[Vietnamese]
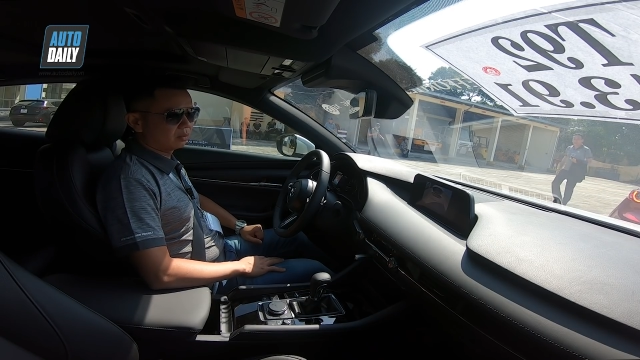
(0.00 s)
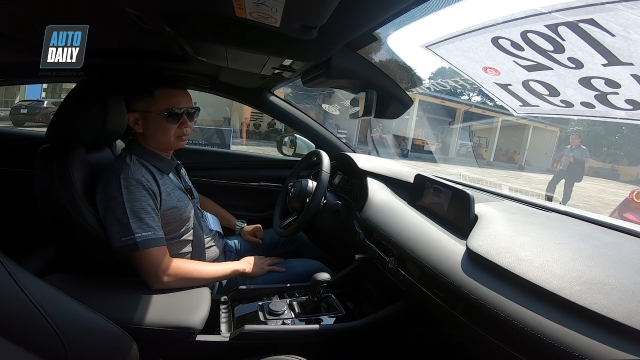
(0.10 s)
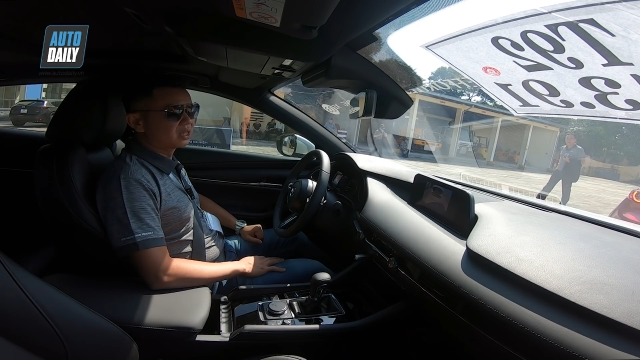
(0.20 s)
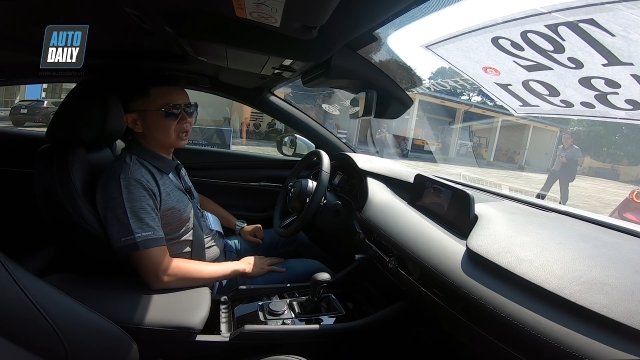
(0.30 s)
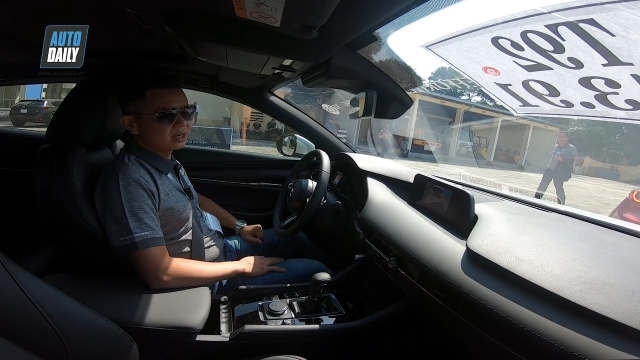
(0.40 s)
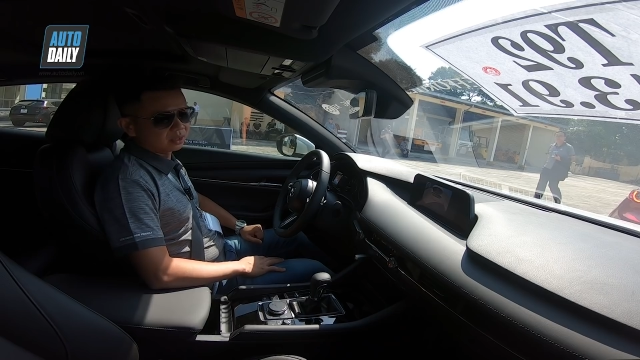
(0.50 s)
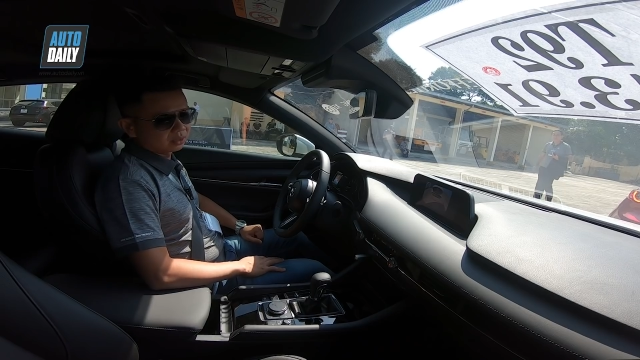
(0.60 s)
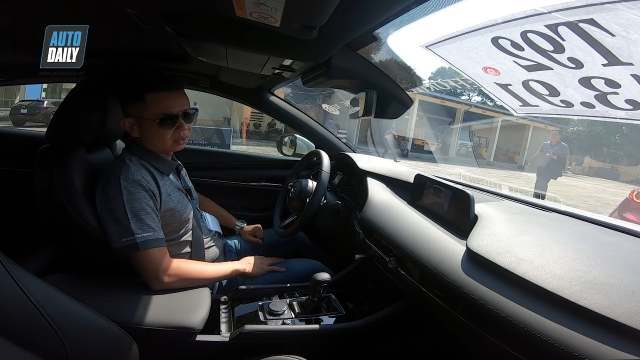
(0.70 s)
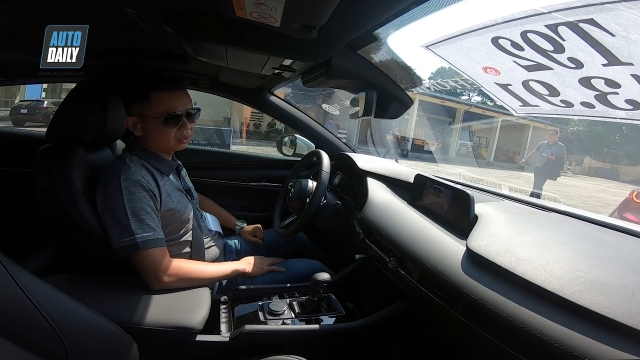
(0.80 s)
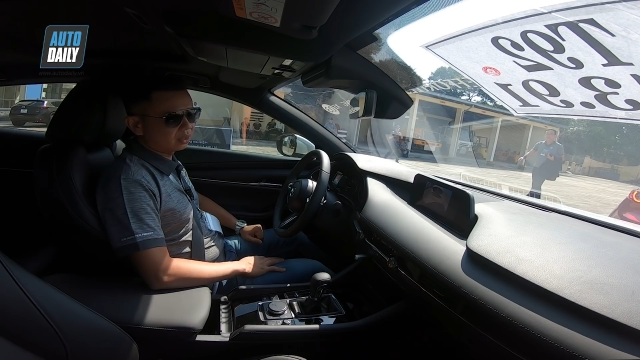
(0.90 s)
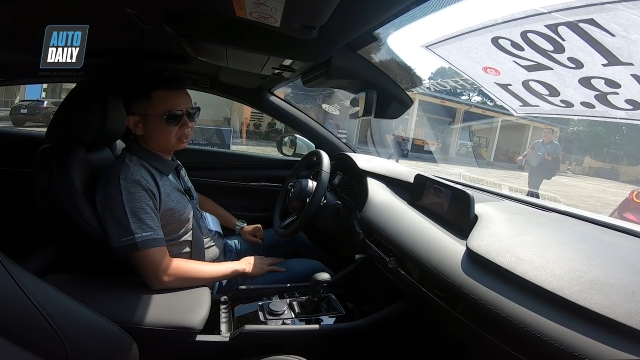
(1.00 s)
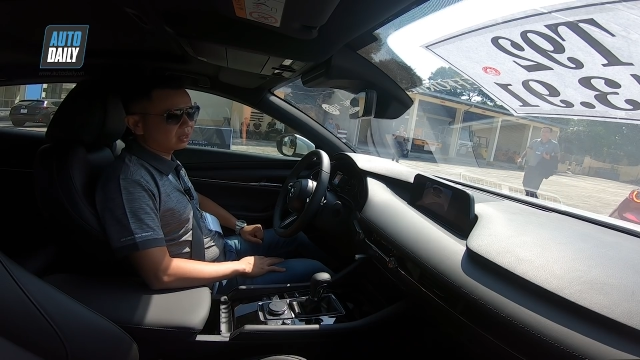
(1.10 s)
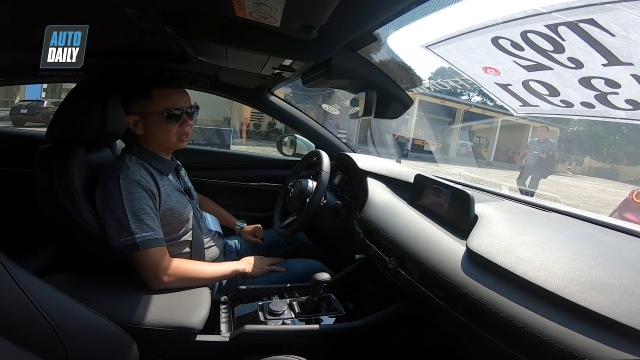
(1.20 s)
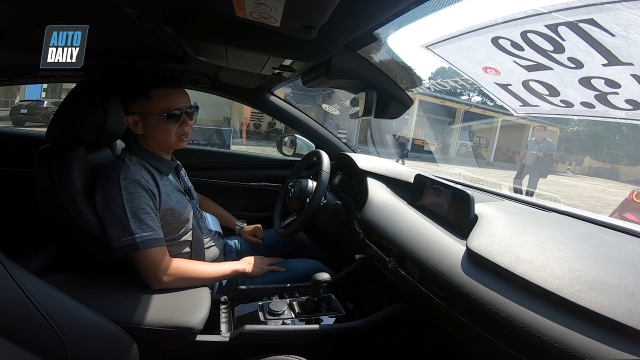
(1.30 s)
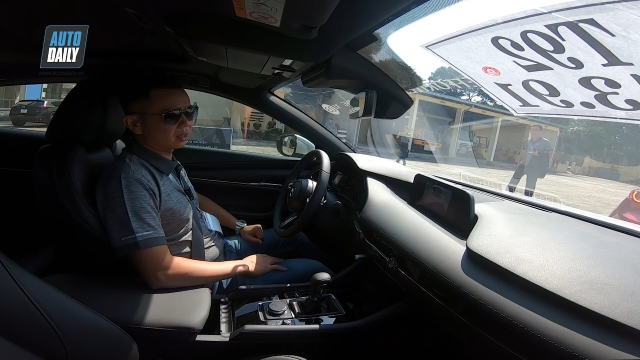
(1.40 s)
bình dân. Thế cho nên
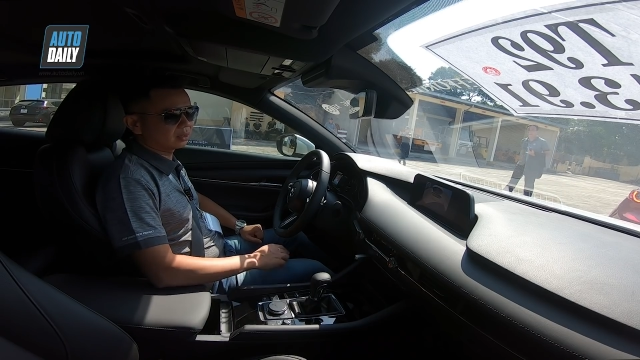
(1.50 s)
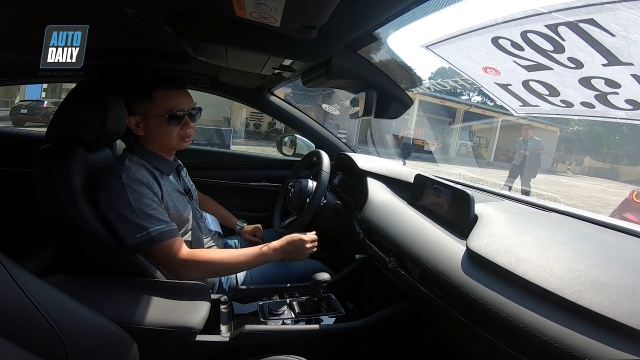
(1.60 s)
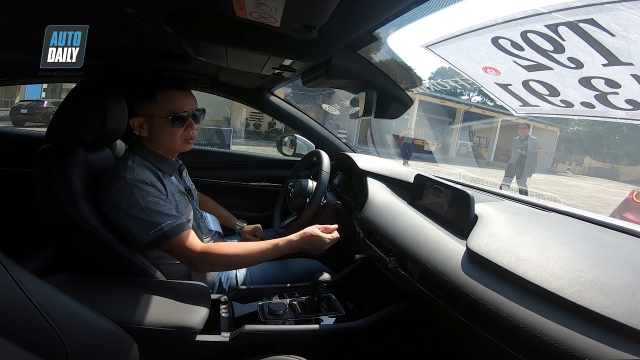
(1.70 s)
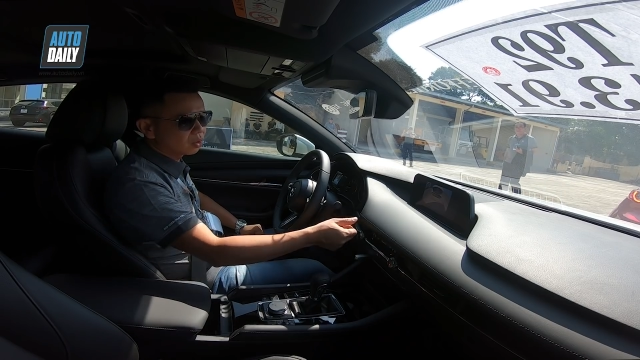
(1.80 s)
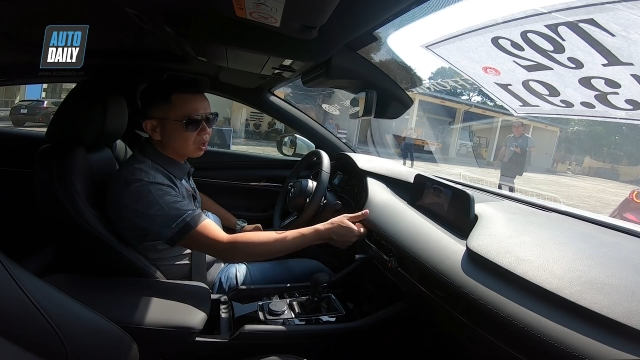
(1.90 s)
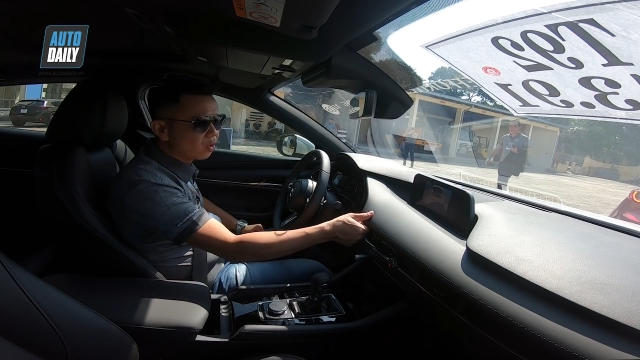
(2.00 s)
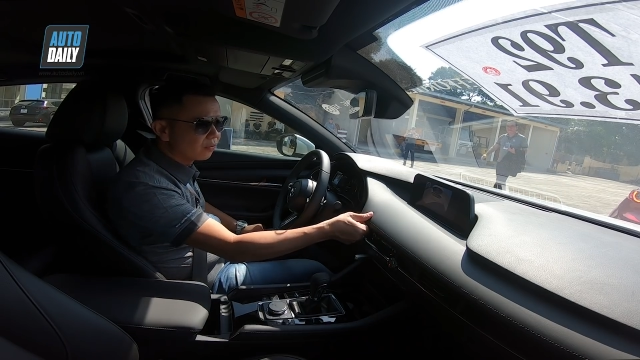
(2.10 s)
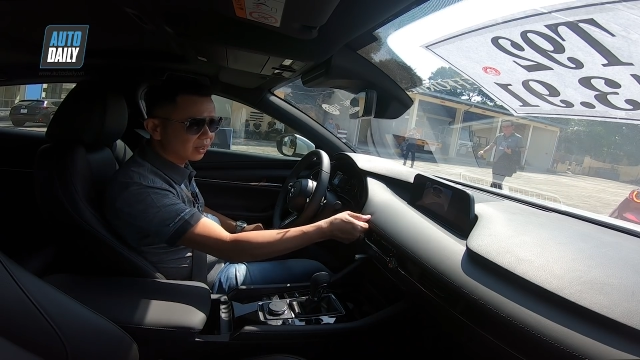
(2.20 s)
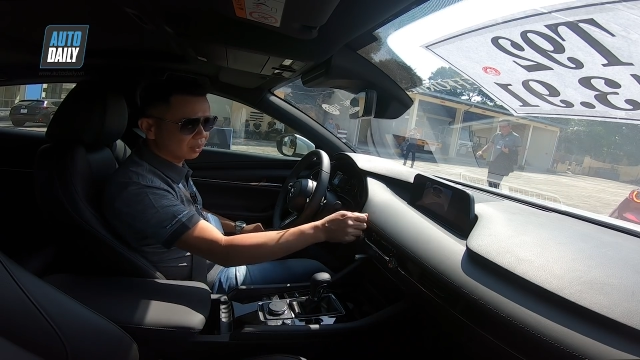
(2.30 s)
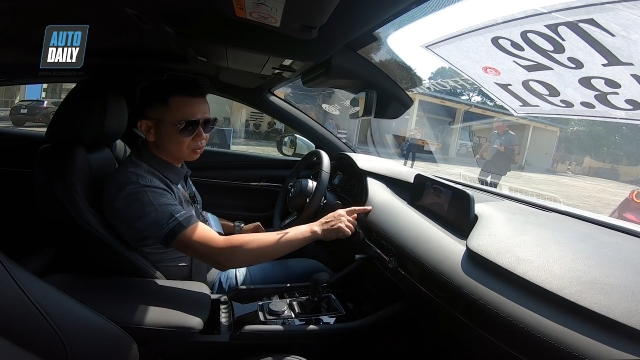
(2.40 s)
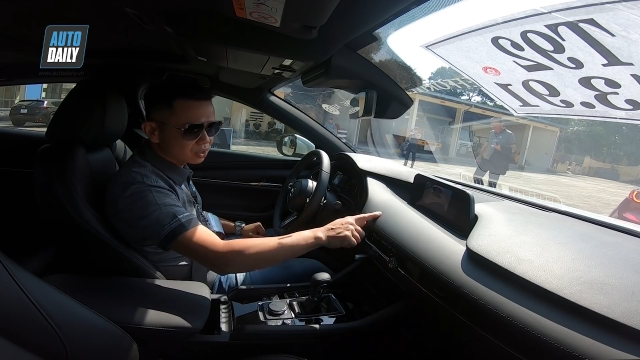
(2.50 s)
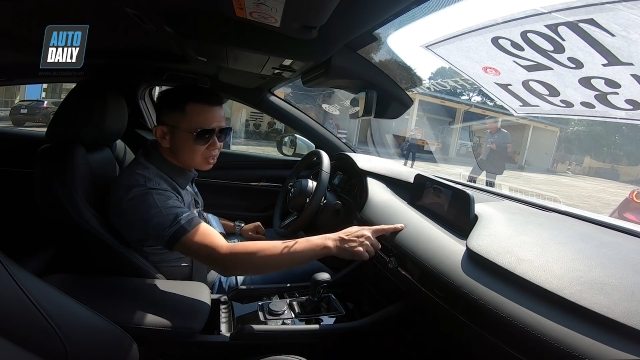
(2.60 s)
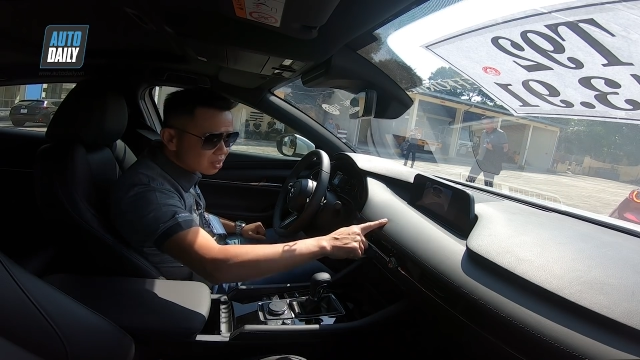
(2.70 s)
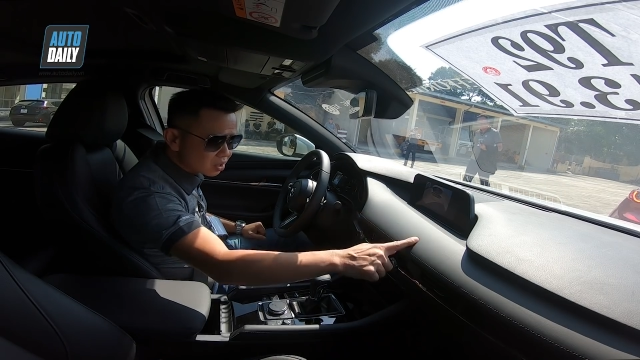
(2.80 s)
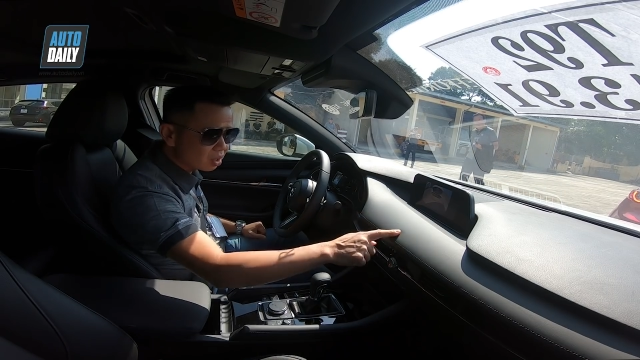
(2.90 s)
là yêu cầu về cái đồ
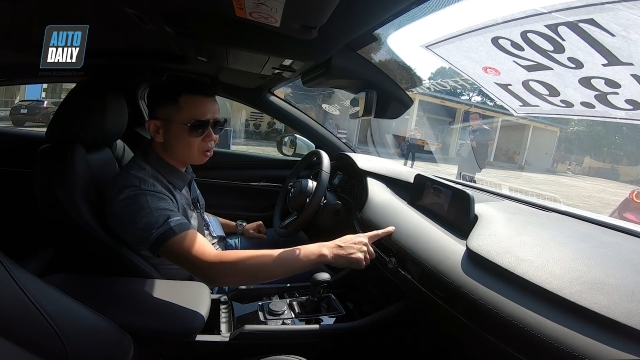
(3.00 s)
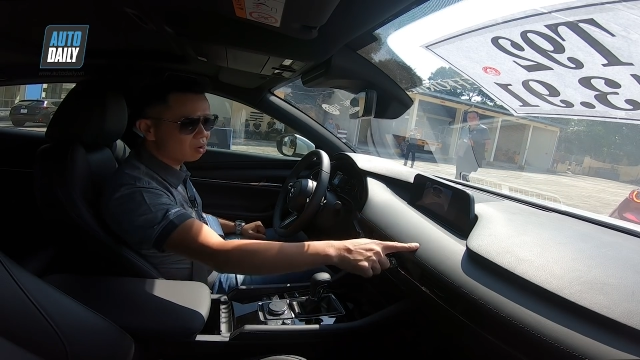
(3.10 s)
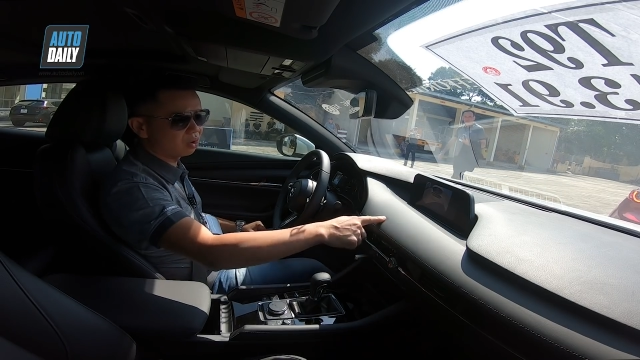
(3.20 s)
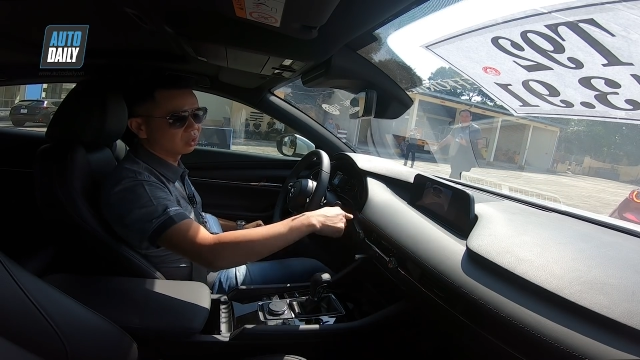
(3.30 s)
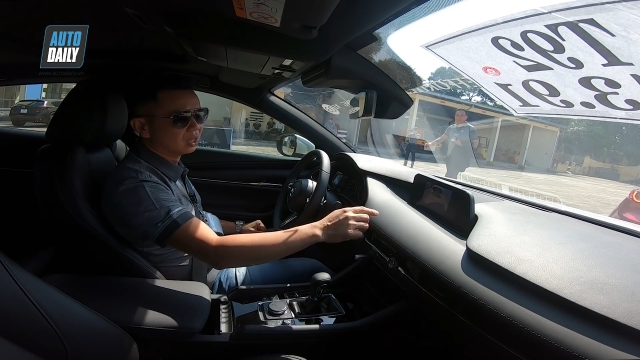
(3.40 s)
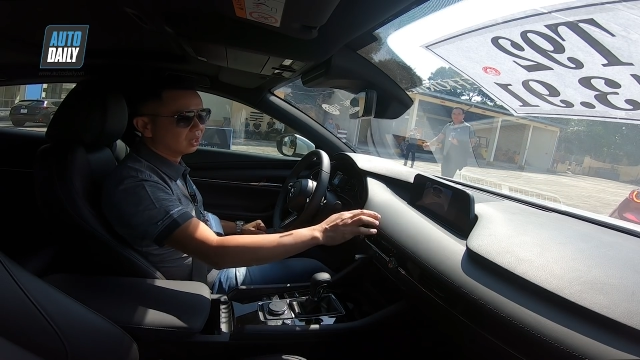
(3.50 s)
xịn sò